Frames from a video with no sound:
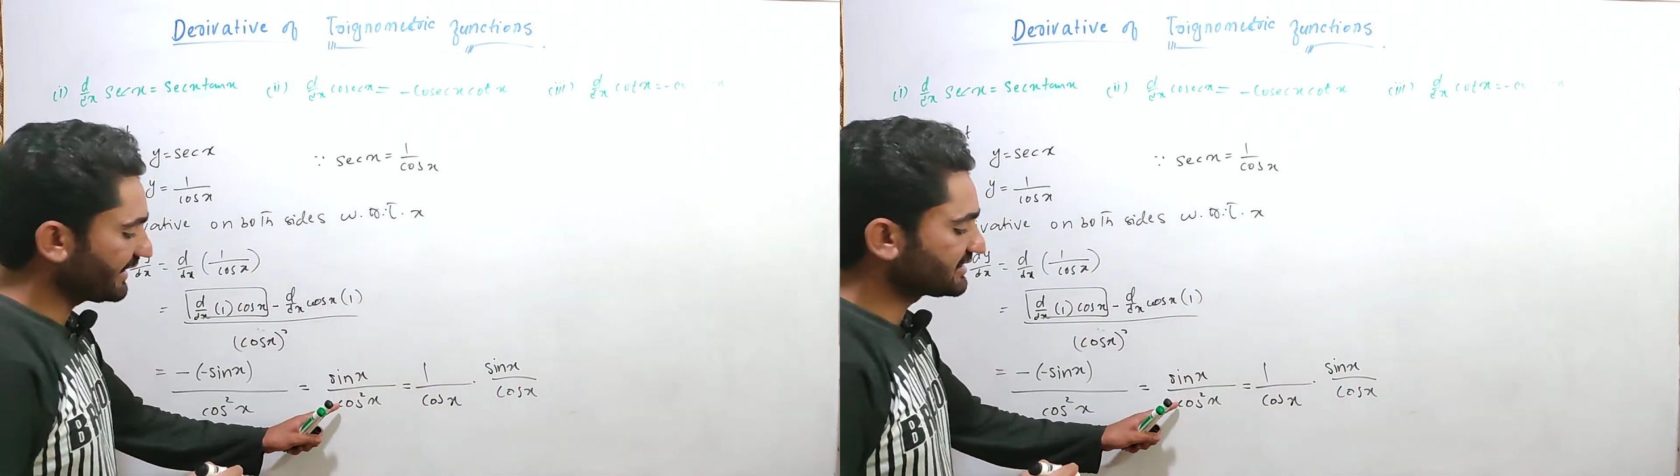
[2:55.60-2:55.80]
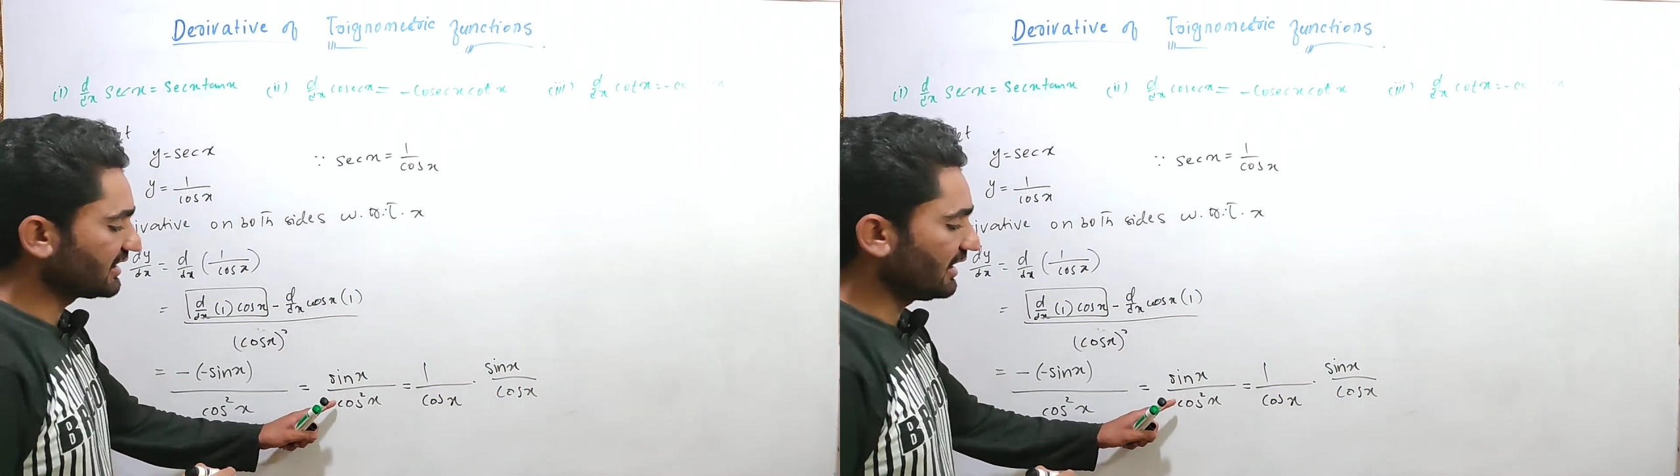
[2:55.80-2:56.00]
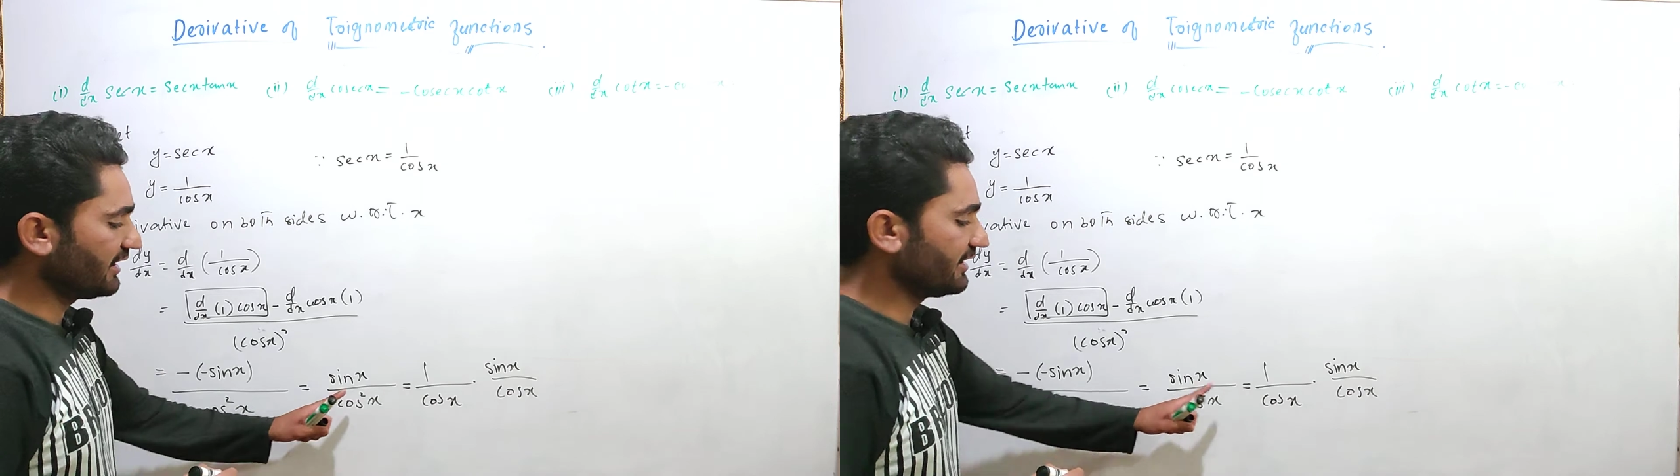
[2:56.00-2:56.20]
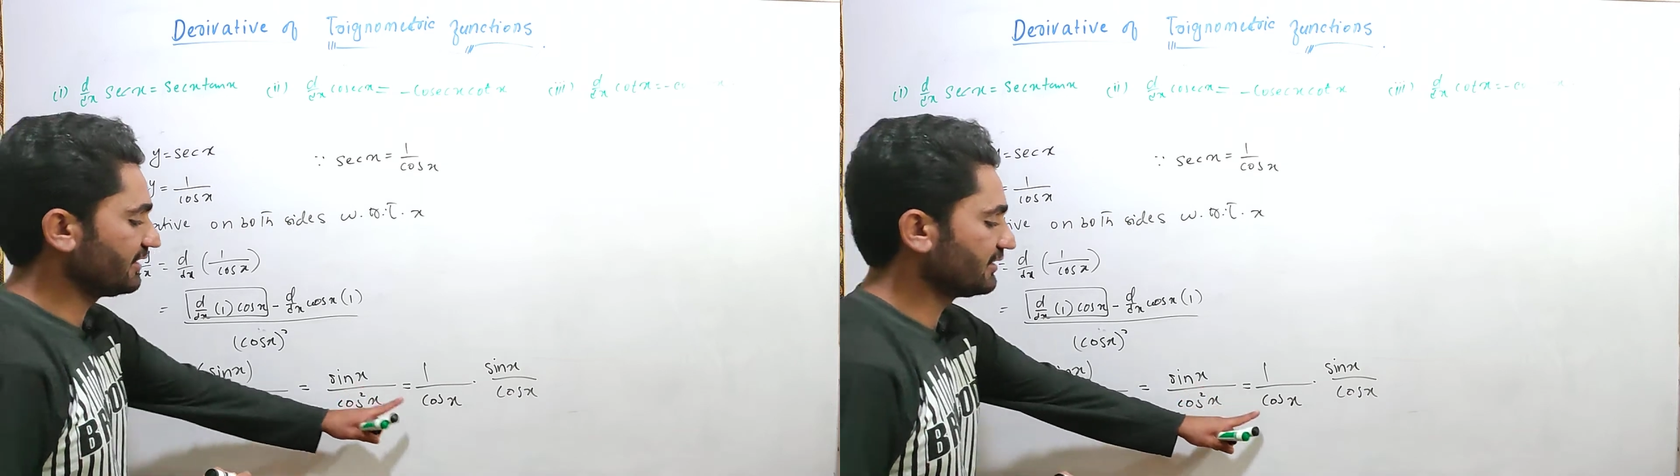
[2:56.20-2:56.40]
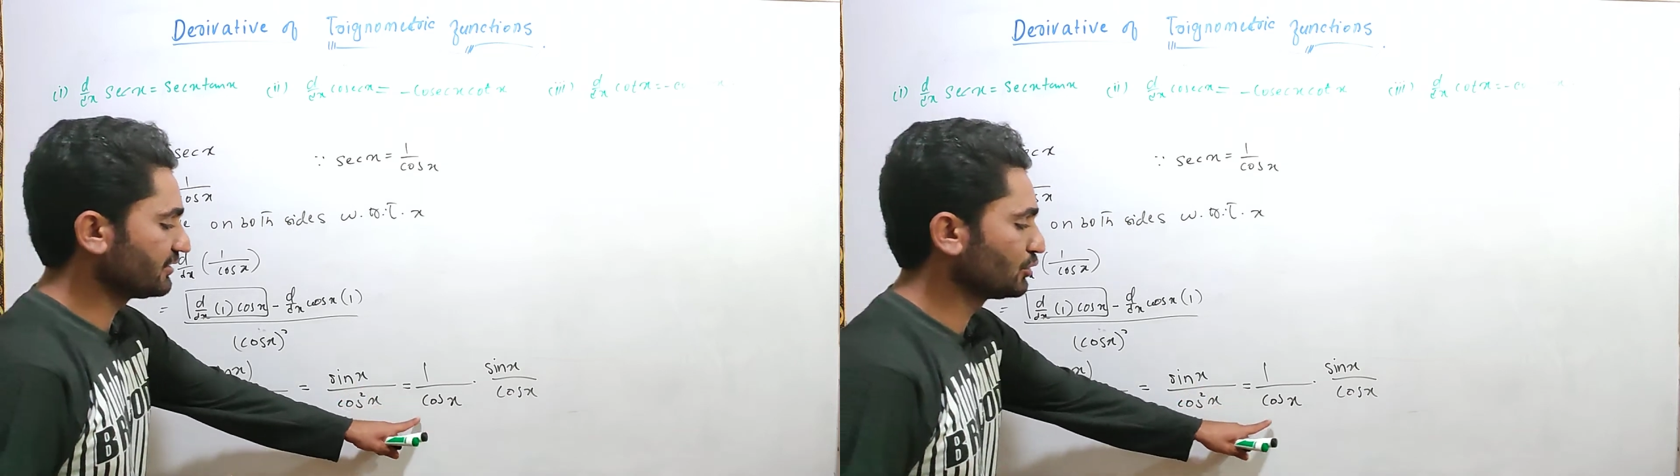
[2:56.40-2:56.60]
एक्स था
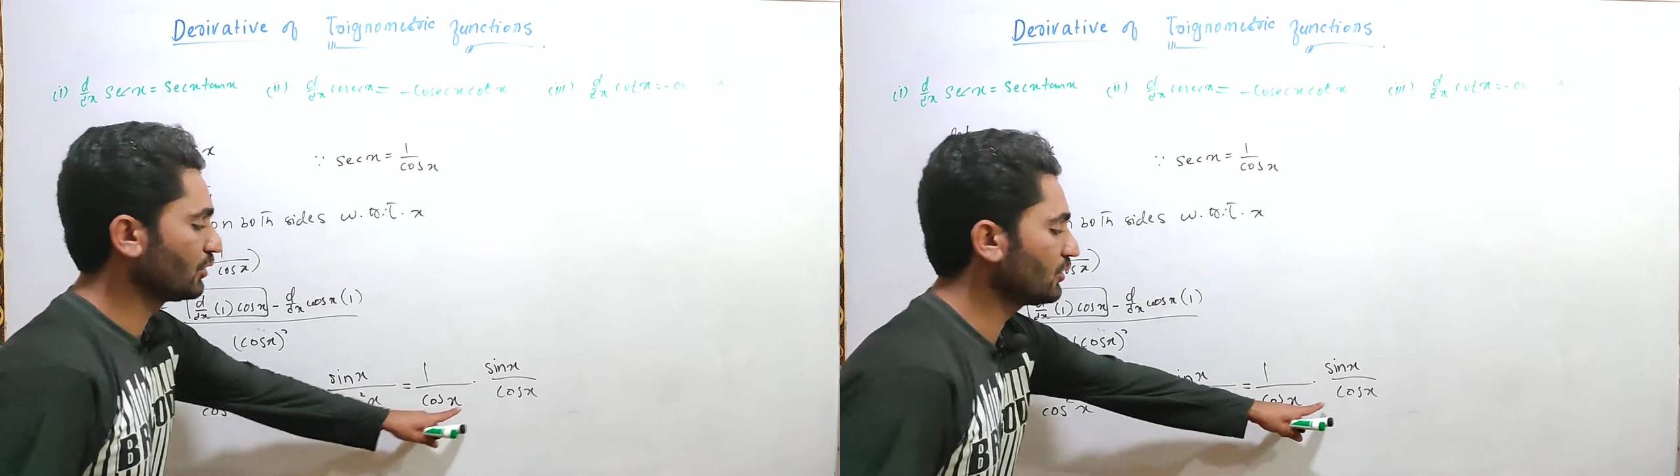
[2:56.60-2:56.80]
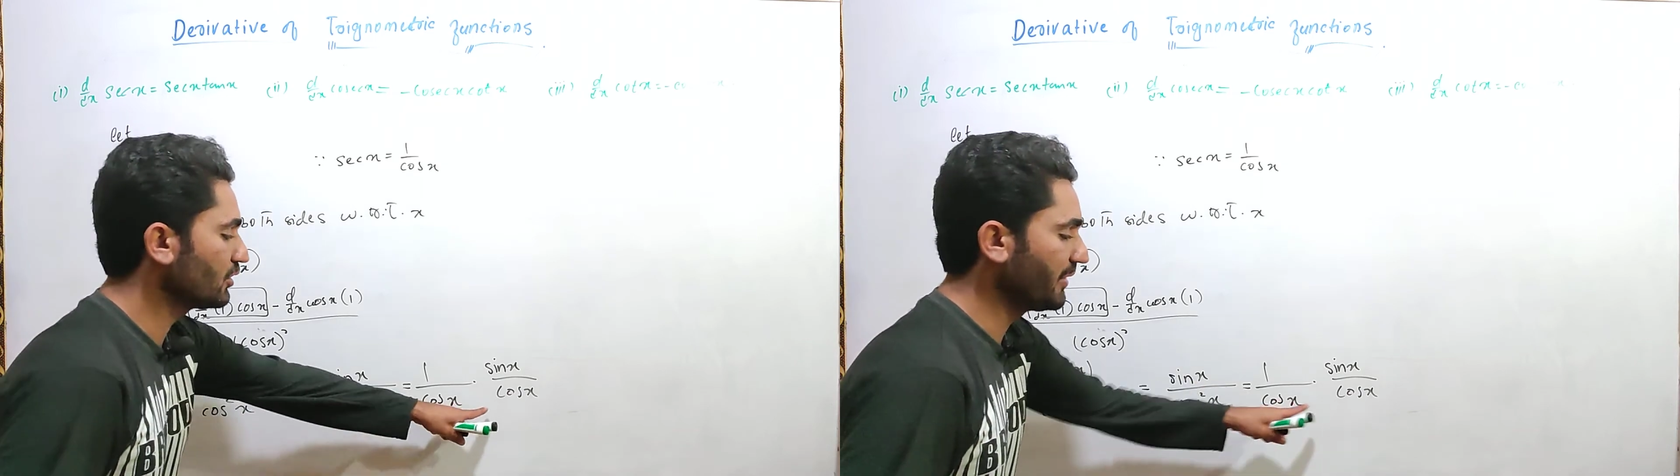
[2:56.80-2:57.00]
दोनों